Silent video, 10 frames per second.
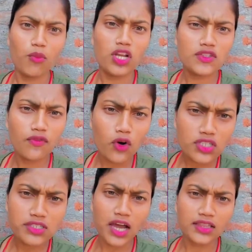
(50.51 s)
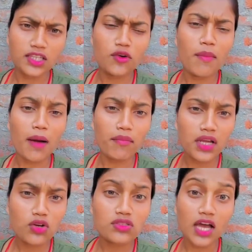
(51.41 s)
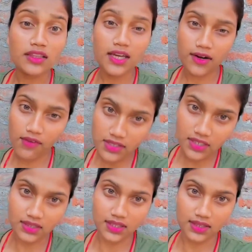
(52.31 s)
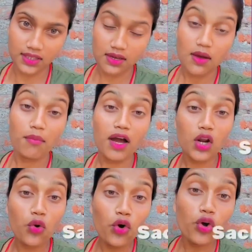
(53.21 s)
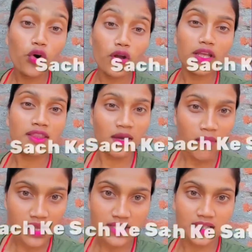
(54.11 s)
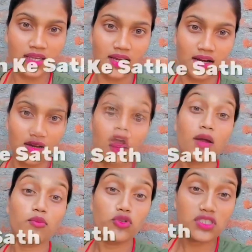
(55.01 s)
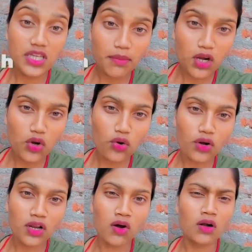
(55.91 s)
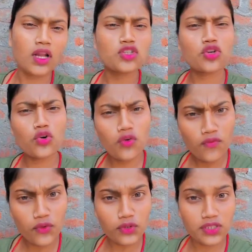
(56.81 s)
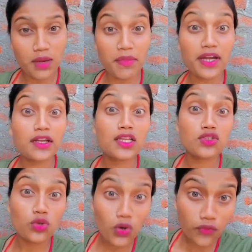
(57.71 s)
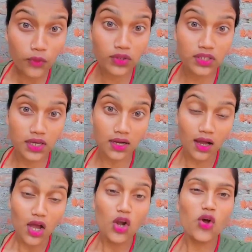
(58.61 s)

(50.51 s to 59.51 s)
पुलिस फोर्स चाहती तो मामले को शांत करवा सकती थी मगर उन लोगों ने तमाशा देखा और अब गुस्से में लोगों ने होंडा शोरूम फूक दिया मेडिकल स्टोर फूक दिया